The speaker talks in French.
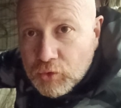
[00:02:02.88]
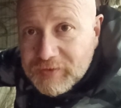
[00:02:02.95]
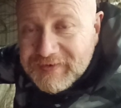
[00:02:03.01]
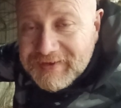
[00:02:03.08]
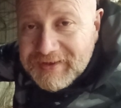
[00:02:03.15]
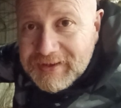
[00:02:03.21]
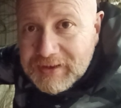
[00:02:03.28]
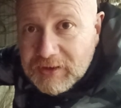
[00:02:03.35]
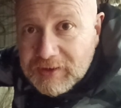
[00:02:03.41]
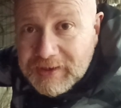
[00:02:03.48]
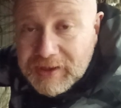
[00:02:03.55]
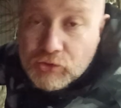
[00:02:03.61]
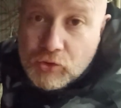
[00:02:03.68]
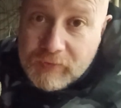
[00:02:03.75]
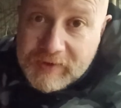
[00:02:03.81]
donc c'est
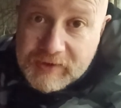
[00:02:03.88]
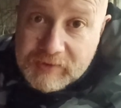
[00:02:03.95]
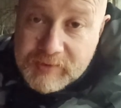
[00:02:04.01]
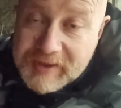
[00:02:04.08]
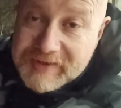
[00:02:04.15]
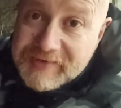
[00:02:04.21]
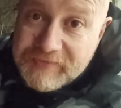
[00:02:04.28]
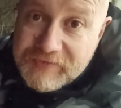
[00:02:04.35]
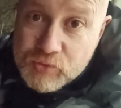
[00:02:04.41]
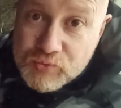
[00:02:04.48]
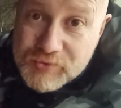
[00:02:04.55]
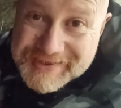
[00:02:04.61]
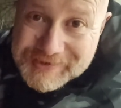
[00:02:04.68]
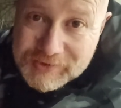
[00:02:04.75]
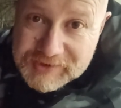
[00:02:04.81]
80 euh, mm, ça fait
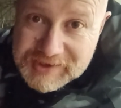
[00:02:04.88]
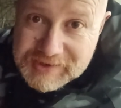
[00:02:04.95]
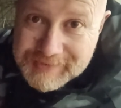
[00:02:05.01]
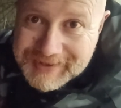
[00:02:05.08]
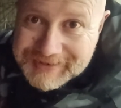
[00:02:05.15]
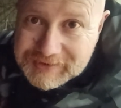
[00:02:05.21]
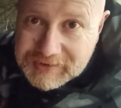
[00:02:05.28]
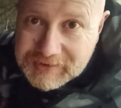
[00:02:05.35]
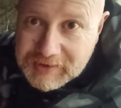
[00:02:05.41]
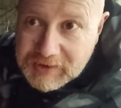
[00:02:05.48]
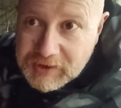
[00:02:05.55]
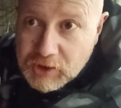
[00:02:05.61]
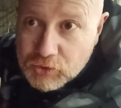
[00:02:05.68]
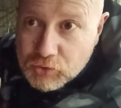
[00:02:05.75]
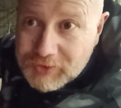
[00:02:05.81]
8 cm.
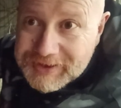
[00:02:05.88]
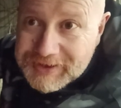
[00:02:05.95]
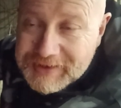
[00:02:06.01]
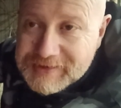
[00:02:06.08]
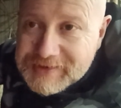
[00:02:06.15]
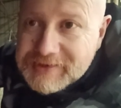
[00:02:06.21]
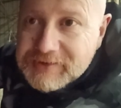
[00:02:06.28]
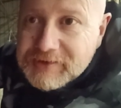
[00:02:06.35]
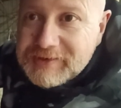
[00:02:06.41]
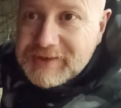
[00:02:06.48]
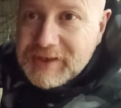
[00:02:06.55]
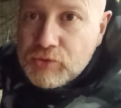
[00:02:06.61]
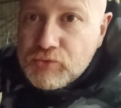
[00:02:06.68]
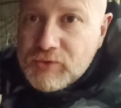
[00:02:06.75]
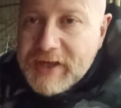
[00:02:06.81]
Donc il existe
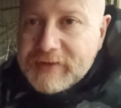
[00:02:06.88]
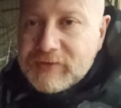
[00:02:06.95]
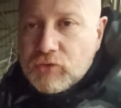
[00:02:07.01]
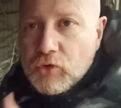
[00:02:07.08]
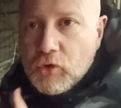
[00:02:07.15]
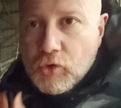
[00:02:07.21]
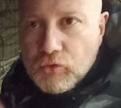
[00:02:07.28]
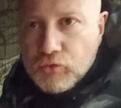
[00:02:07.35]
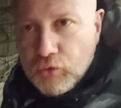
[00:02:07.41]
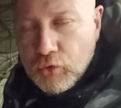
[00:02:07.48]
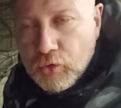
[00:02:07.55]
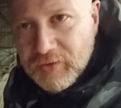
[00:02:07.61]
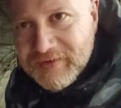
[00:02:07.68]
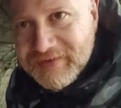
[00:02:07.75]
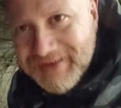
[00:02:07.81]
des lunettes
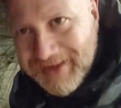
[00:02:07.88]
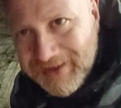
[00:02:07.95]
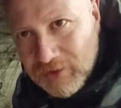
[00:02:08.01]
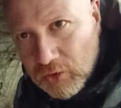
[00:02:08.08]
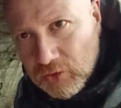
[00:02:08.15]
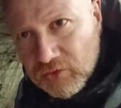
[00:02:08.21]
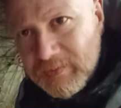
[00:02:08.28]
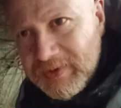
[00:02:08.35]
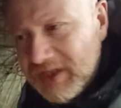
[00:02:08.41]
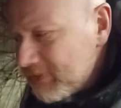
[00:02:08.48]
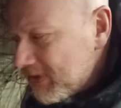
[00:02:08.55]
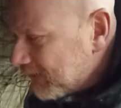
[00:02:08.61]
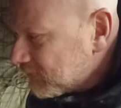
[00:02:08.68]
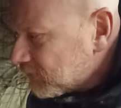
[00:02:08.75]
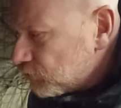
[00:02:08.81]
de 50
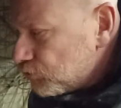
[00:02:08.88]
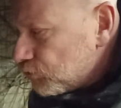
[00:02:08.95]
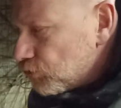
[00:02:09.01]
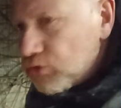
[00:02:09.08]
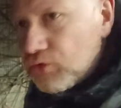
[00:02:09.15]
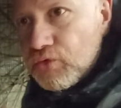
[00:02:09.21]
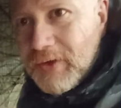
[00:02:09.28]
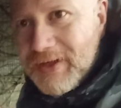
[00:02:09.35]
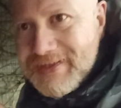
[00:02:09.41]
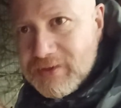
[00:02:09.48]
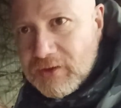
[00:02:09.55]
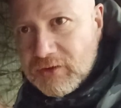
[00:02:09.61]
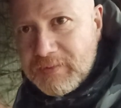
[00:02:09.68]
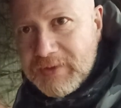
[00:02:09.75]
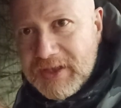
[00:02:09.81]
mm, de
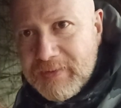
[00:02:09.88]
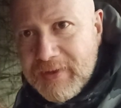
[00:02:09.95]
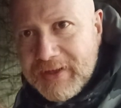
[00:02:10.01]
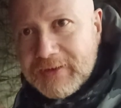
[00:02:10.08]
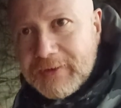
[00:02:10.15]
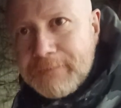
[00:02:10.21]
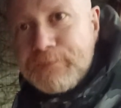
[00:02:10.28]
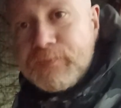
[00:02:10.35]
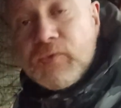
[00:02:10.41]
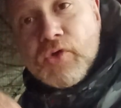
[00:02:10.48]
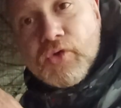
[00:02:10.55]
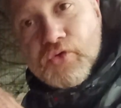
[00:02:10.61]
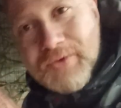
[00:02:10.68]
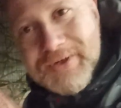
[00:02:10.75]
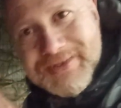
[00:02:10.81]
60 mm,
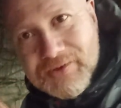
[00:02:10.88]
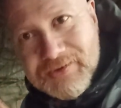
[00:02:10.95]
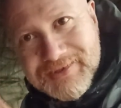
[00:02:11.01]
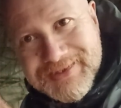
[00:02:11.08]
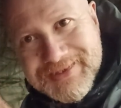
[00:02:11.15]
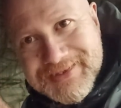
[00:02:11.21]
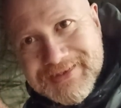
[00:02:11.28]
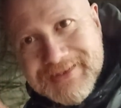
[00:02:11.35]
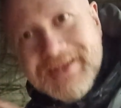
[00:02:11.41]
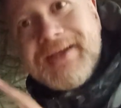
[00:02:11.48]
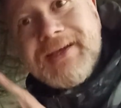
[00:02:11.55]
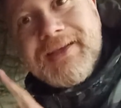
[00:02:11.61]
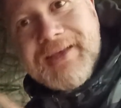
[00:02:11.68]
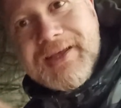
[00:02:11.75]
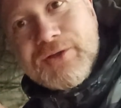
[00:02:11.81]
70,
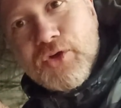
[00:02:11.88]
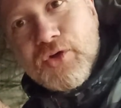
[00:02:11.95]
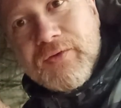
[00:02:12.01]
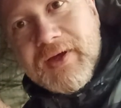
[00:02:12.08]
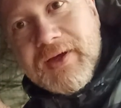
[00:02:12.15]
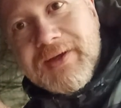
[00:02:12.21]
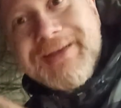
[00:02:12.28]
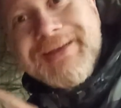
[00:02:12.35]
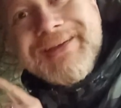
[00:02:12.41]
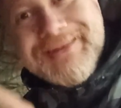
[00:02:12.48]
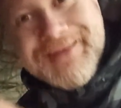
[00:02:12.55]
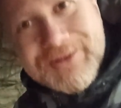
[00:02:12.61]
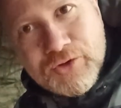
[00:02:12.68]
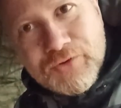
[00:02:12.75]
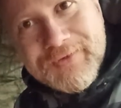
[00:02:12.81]
80,
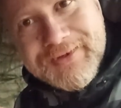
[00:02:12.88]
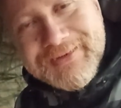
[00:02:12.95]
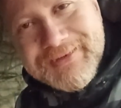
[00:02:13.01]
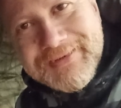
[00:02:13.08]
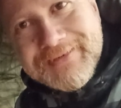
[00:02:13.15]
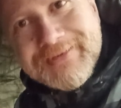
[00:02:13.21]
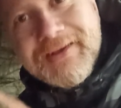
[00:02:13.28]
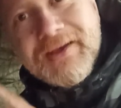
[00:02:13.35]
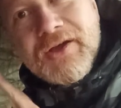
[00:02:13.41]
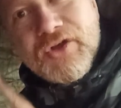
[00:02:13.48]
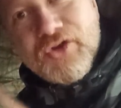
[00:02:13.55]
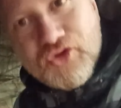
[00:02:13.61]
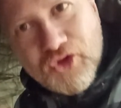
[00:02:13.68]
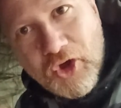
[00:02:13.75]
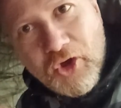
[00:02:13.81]
90,
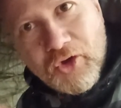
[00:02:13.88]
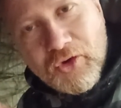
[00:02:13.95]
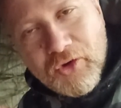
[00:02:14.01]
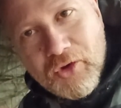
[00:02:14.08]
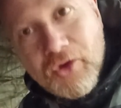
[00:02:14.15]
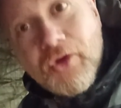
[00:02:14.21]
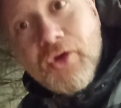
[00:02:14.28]
100.